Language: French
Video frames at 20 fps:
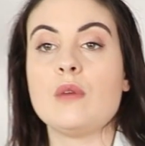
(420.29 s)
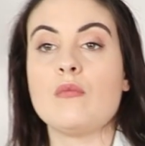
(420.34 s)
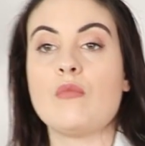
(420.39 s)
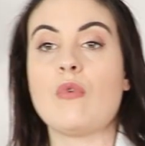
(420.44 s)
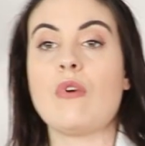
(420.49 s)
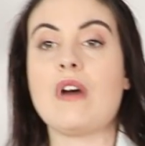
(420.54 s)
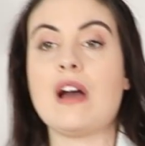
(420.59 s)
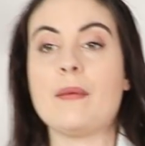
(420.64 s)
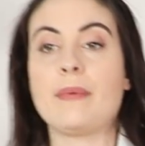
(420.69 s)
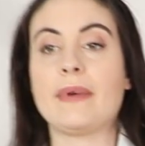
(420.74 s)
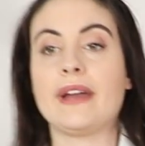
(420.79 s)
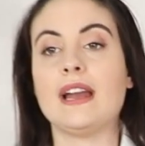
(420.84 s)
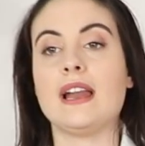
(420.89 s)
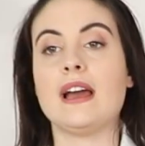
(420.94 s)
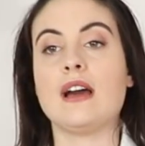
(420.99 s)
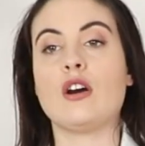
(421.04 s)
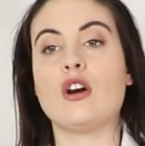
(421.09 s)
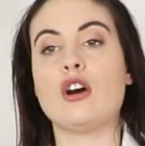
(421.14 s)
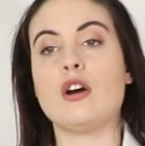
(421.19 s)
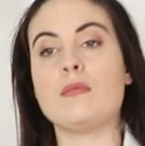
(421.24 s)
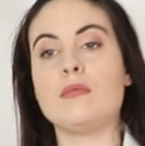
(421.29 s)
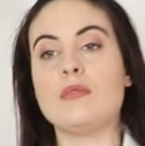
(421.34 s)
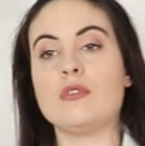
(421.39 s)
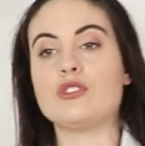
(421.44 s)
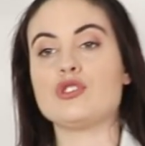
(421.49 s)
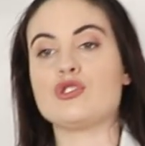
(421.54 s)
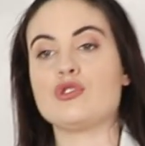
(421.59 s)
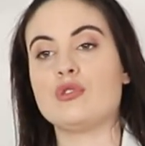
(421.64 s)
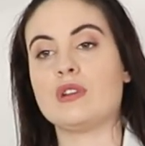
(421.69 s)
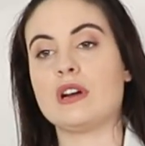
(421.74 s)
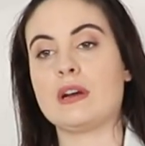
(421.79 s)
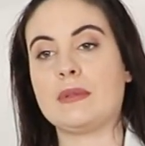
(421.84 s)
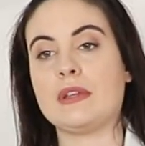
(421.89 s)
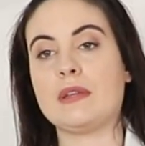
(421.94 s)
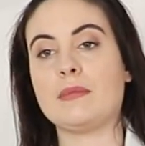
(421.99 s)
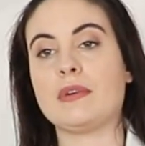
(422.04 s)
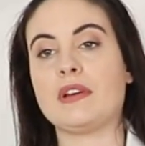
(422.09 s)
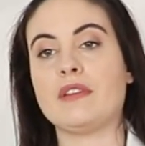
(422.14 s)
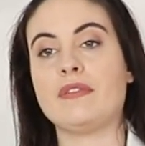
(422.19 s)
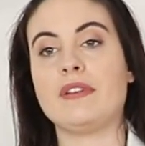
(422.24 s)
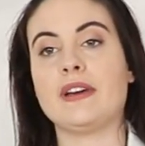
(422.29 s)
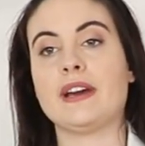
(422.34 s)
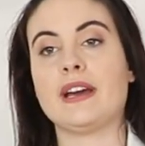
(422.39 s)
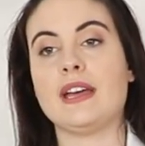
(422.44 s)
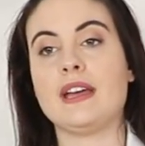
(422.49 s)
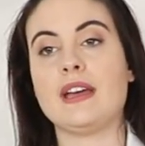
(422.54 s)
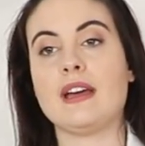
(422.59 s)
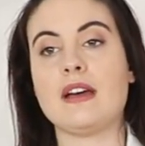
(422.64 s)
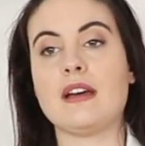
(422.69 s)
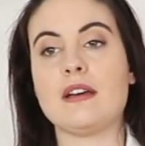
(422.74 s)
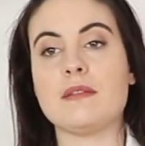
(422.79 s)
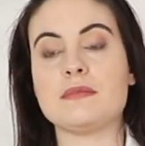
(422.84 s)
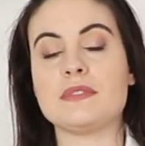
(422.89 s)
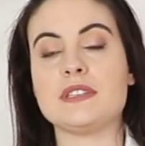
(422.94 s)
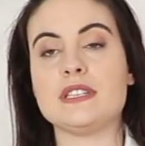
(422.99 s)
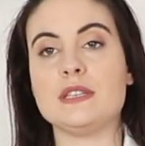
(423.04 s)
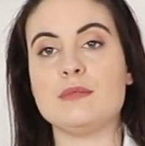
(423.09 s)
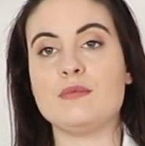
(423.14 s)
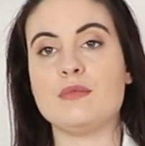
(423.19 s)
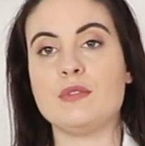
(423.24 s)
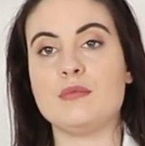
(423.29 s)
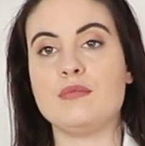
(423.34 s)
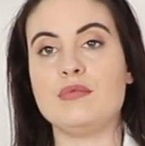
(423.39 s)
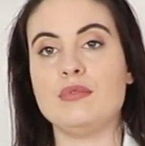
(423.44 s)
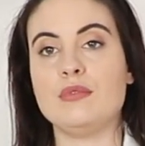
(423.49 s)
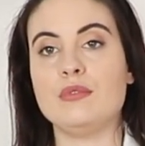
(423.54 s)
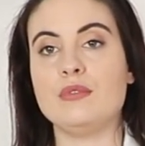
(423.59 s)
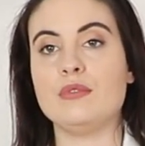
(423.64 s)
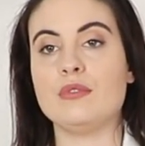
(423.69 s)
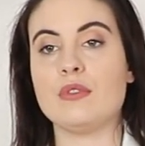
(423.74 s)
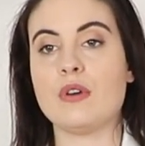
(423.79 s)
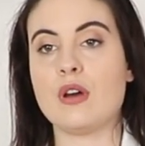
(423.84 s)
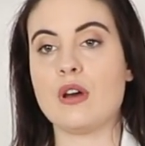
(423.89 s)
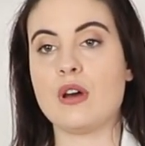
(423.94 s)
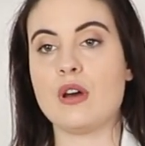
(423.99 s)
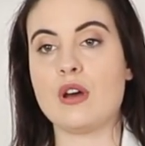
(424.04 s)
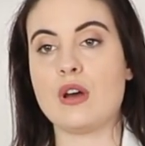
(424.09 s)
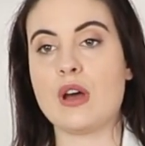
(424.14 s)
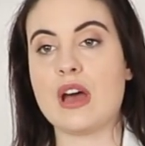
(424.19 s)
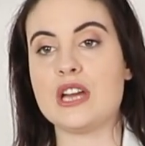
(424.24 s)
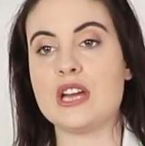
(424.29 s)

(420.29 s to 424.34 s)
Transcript: Bon, après la robe, je l'aurais peut-être préféré un petit peu plus euh,